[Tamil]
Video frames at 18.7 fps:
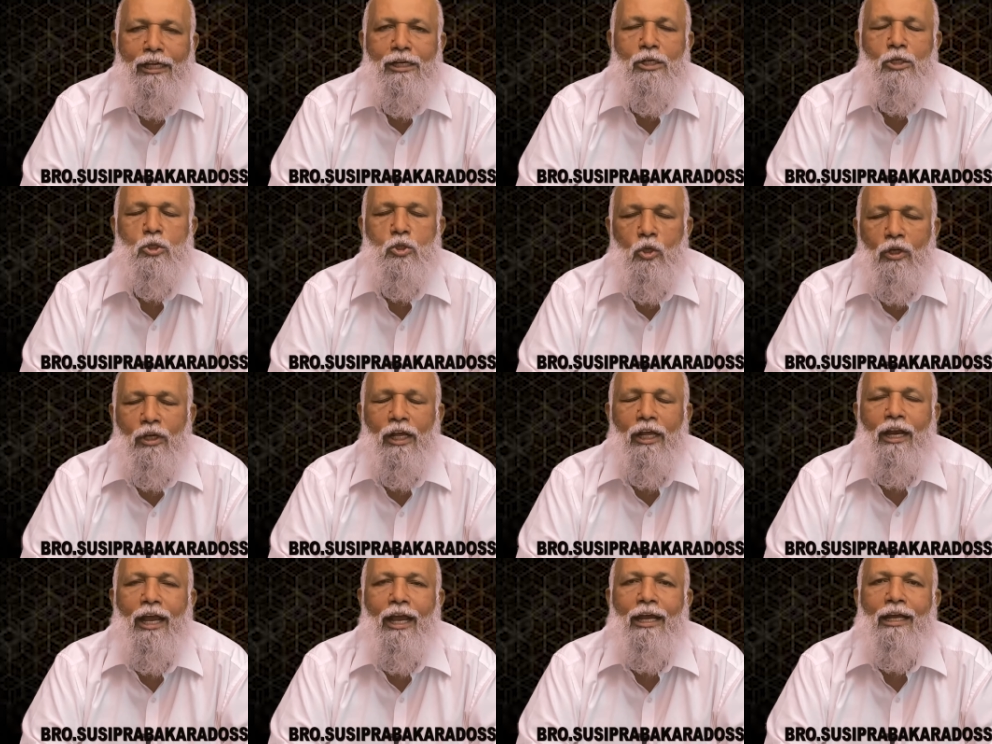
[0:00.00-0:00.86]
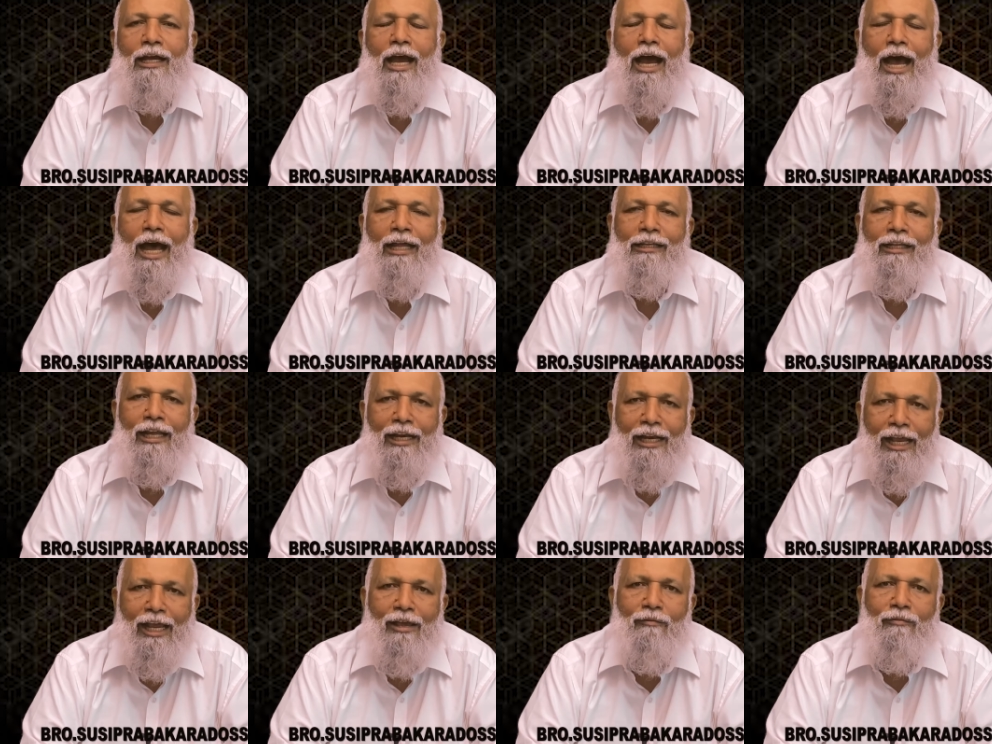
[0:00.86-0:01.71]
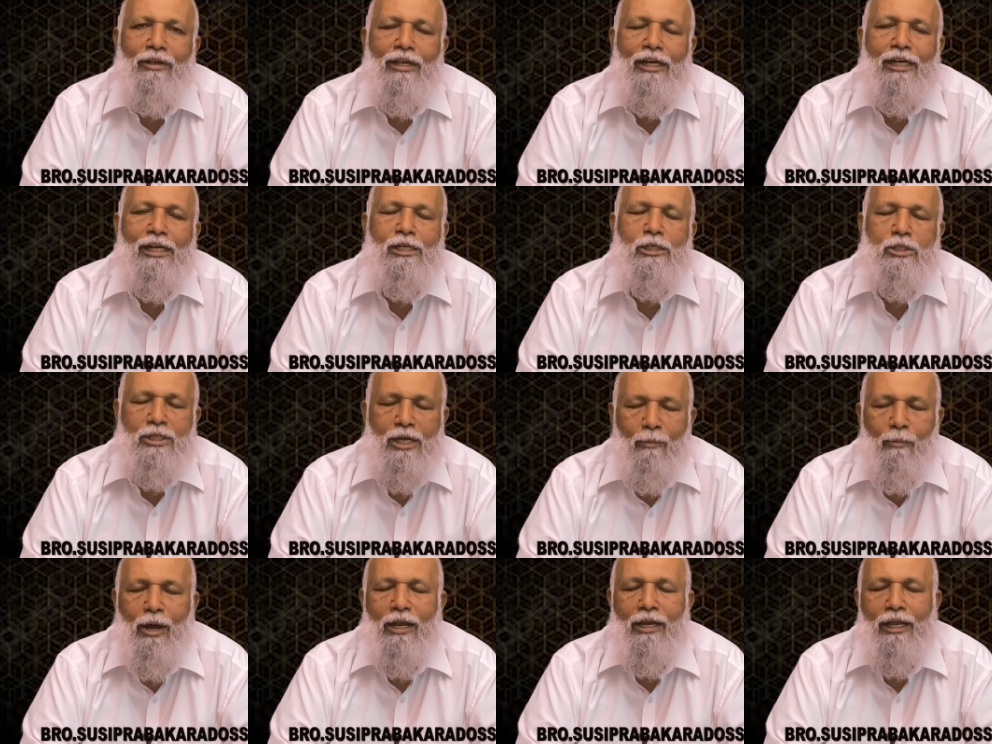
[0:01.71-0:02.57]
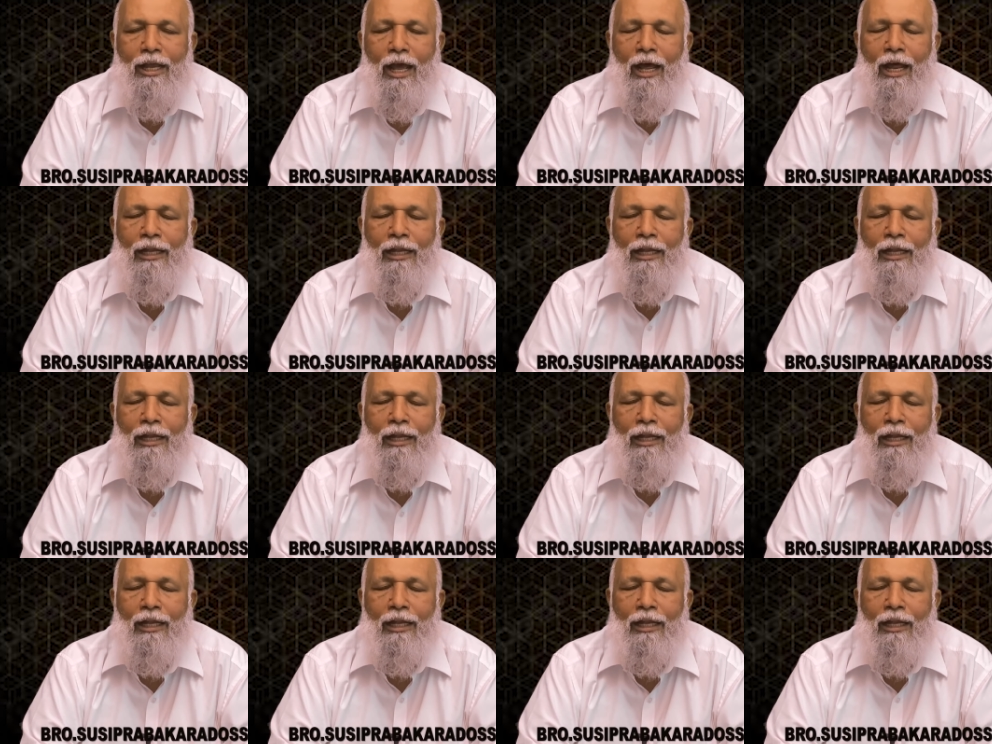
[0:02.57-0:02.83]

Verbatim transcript: என்று சொல்கிற அந்த லேவியர்கள் சமாரி